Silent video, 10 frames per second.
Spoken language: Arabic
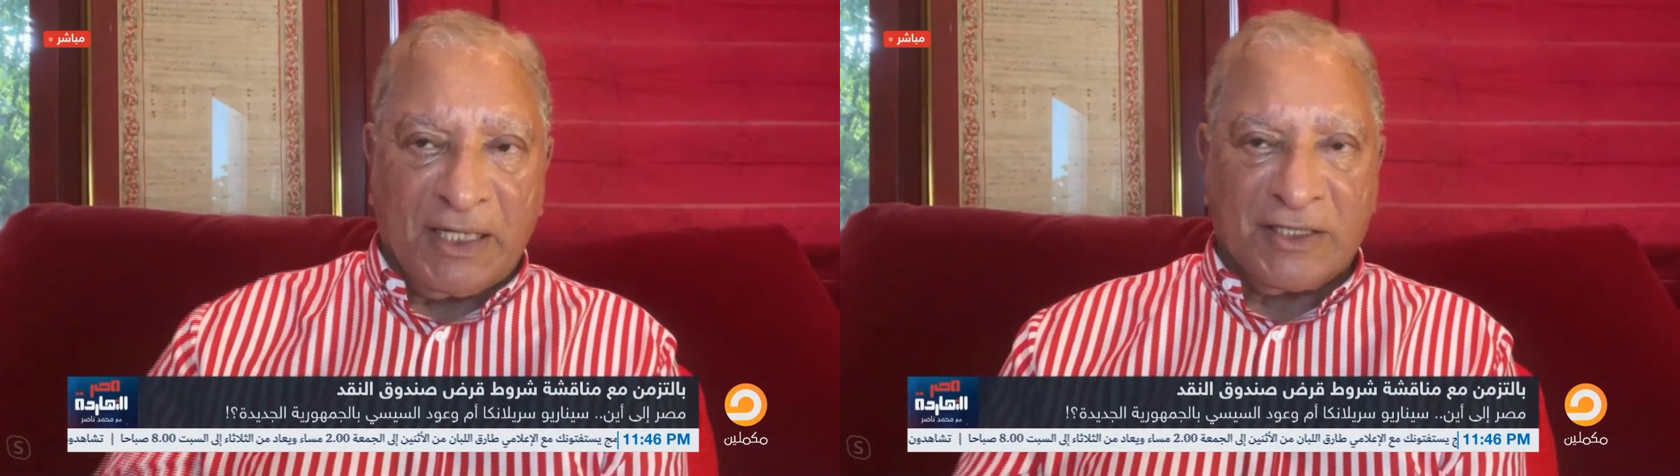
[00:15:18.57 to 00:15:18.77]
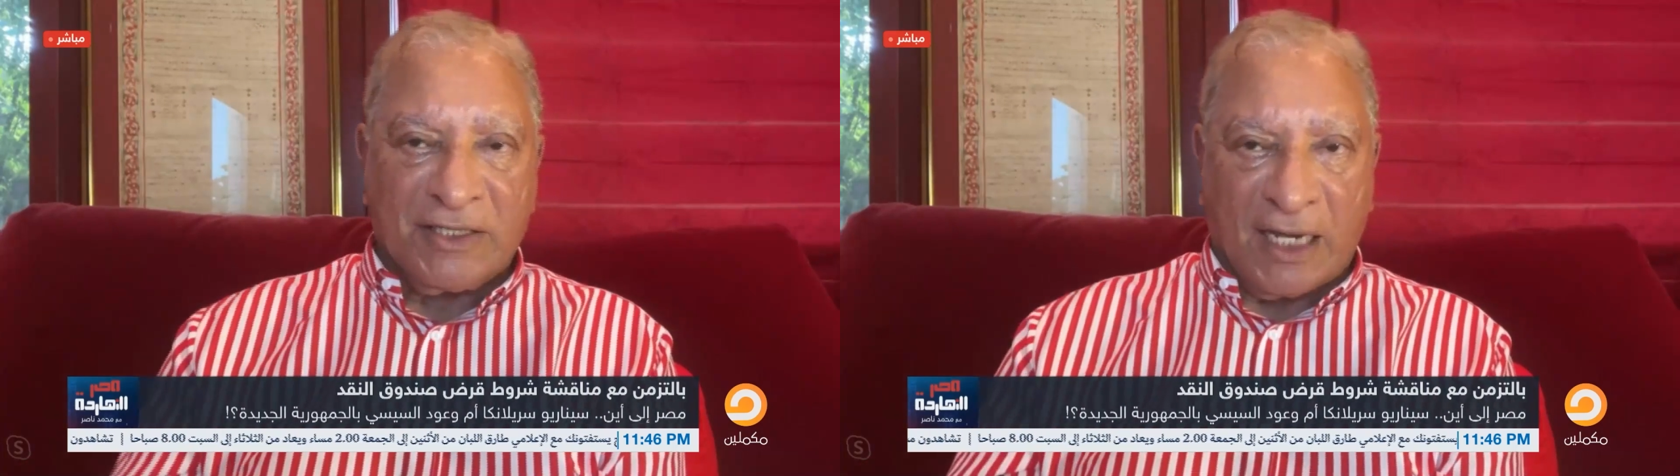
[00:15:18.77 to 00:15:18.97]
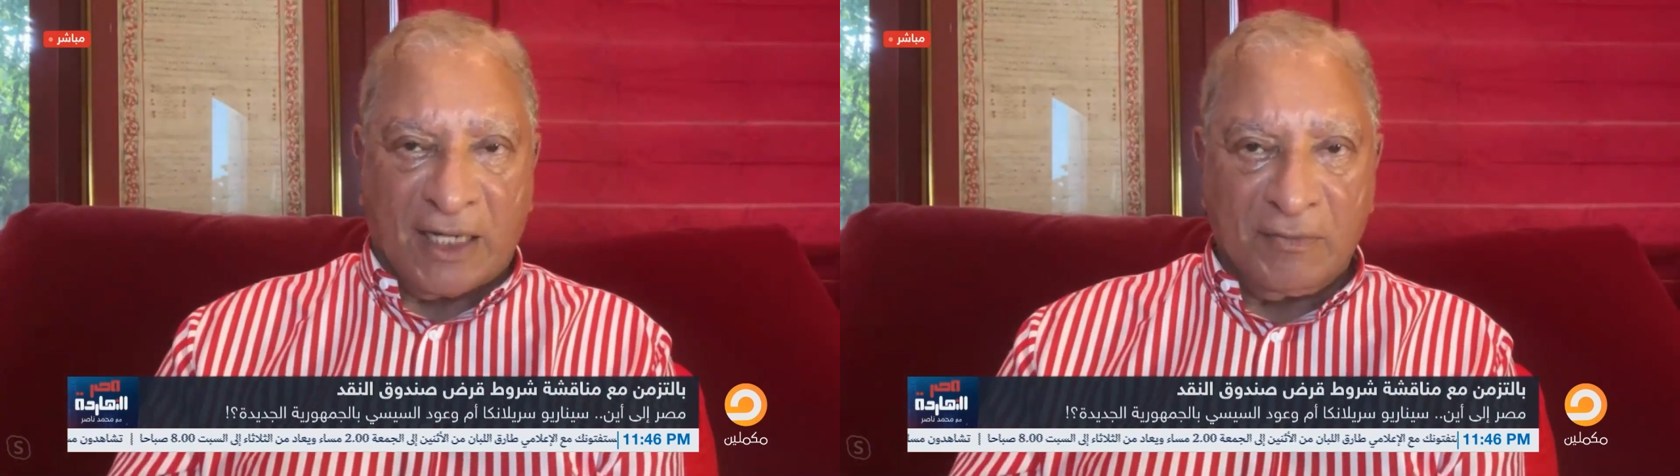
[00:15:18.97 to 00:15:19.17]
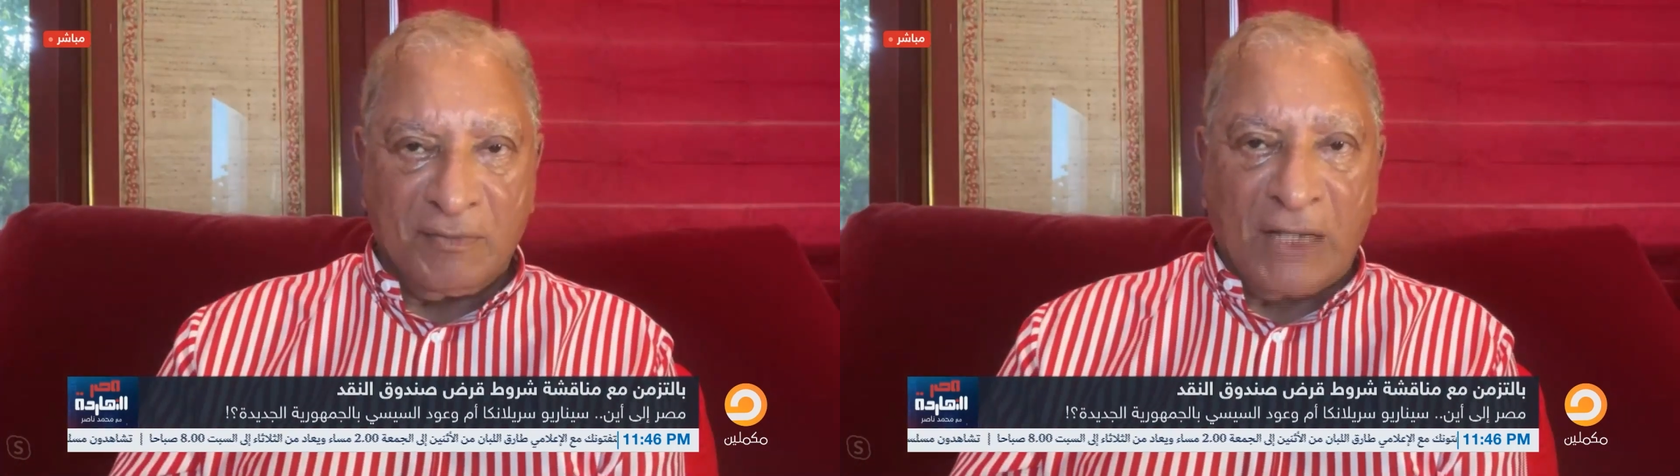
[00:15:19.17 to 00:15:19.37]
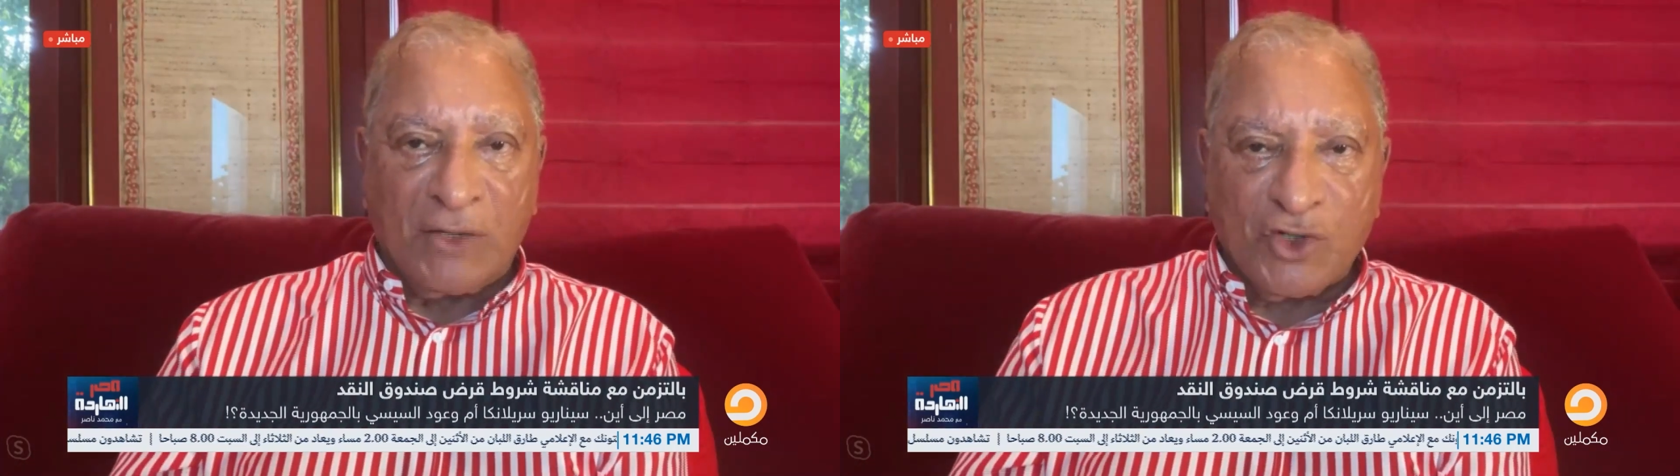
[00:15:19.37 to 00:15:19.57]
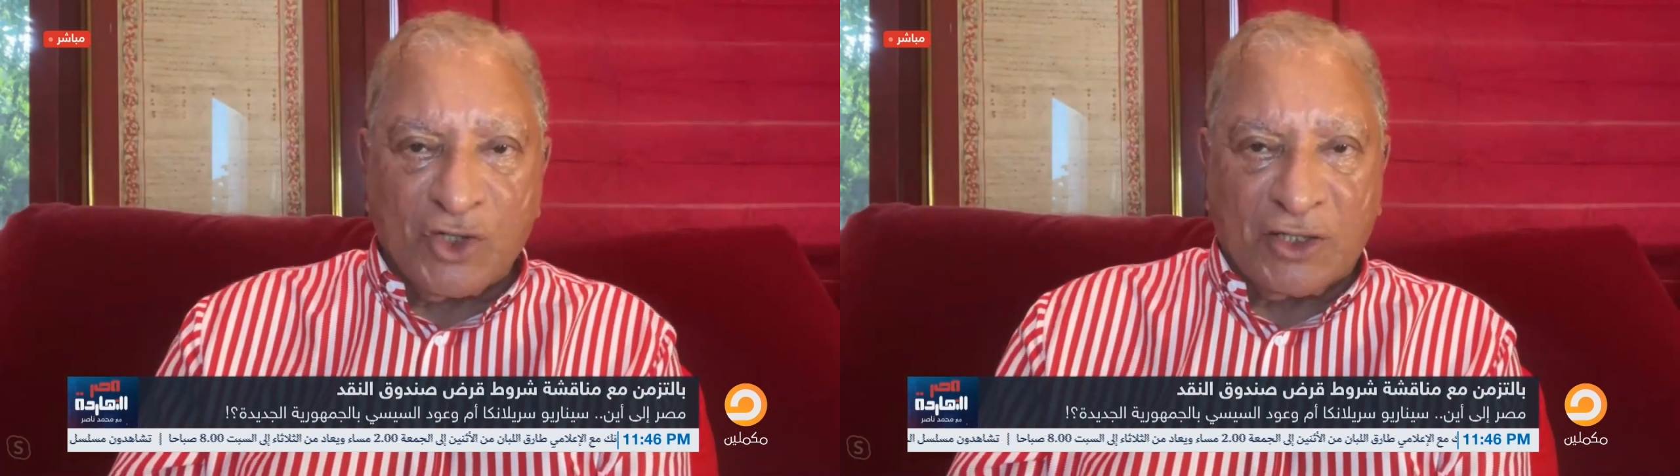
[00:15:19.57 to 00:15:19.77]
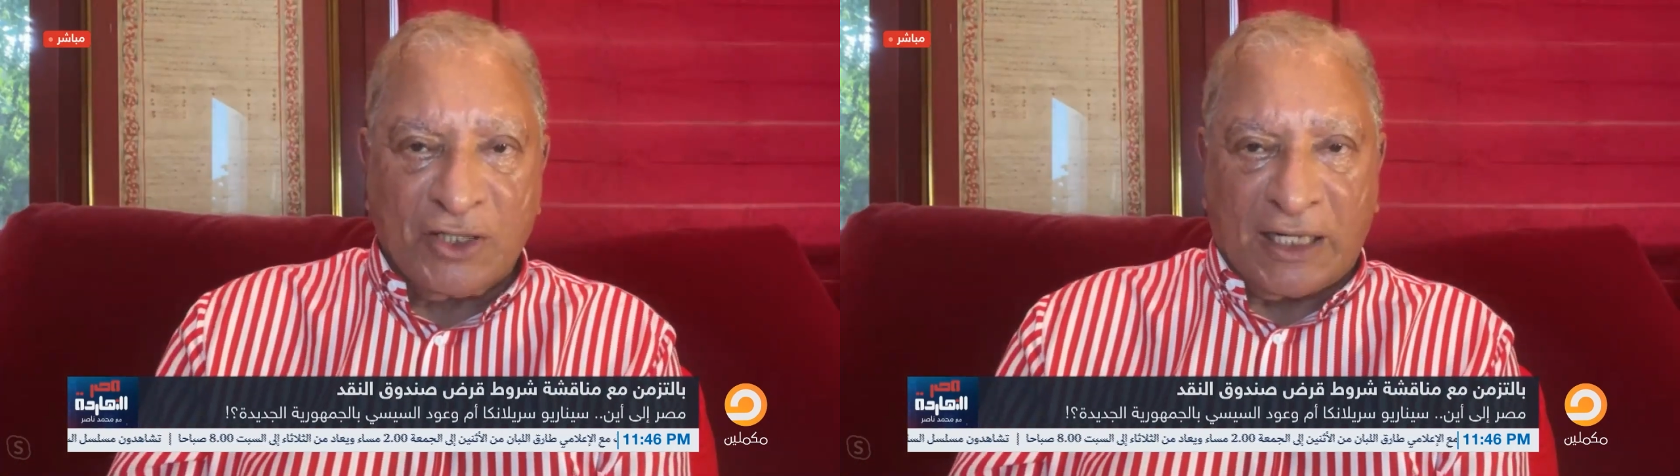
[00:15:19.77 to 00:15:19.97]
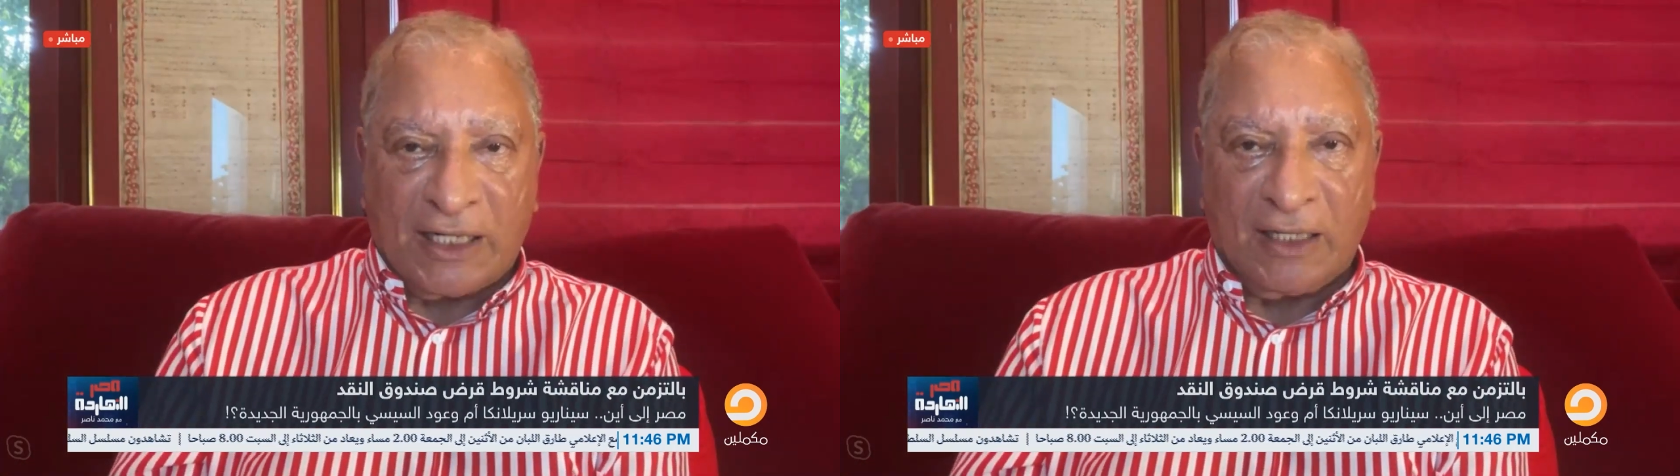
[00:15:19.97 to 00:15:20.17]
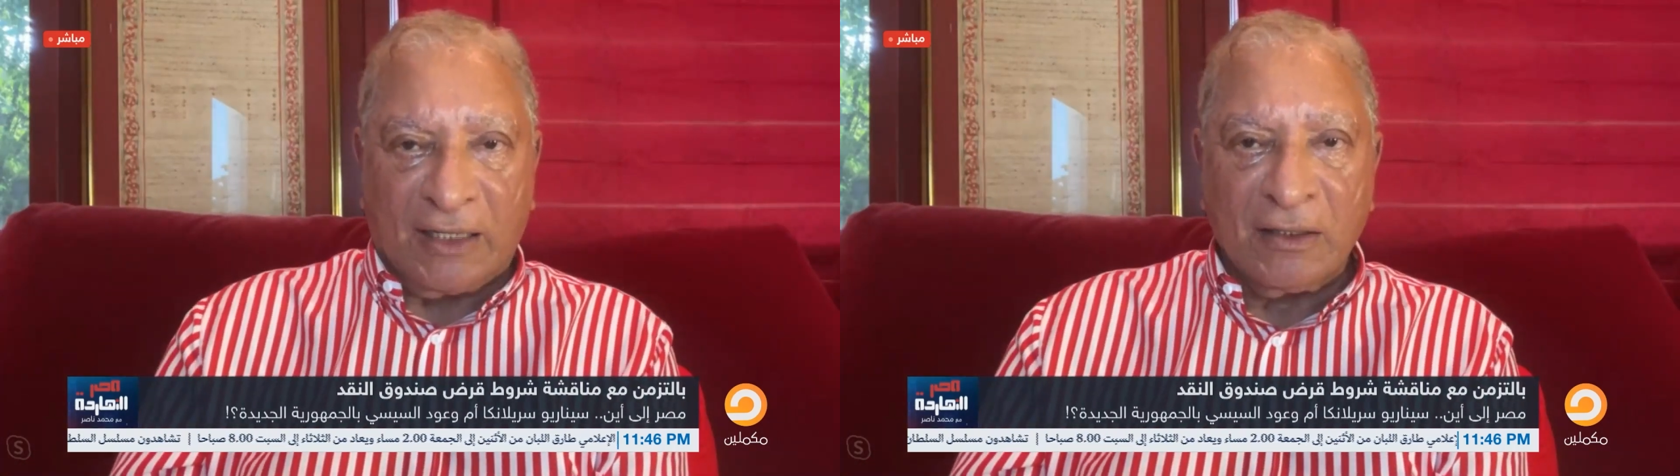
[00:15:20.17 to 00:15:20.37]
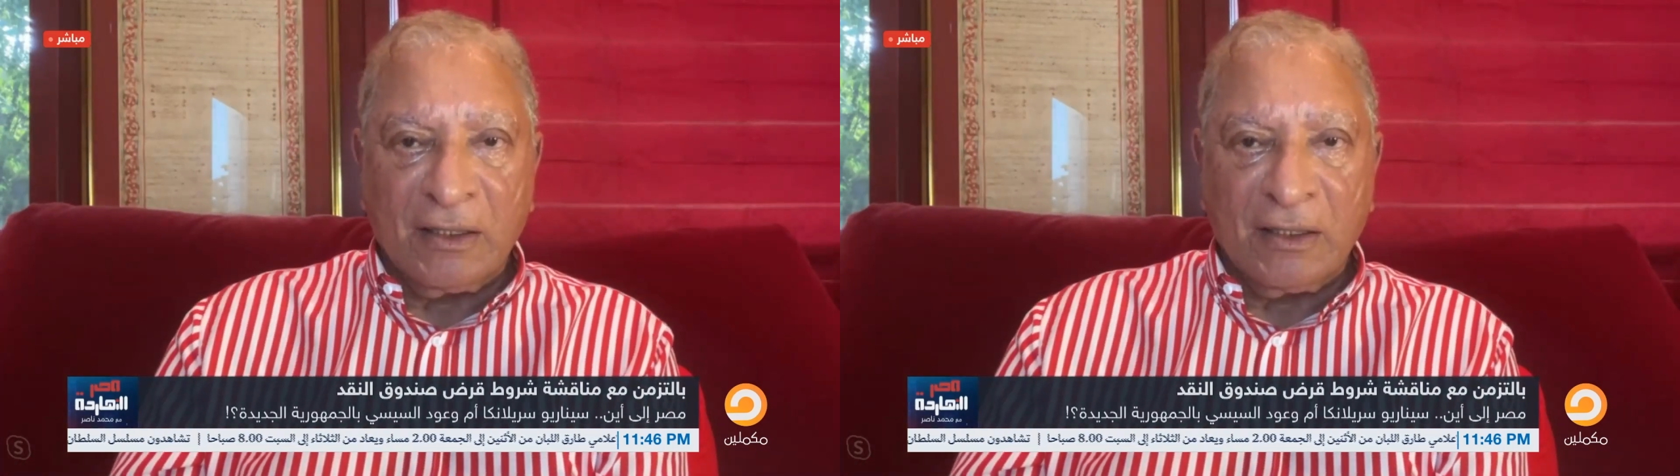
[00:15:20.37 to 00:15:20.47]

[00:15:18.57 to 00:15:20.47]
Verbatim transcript: السائل ما عندوش اختيار كان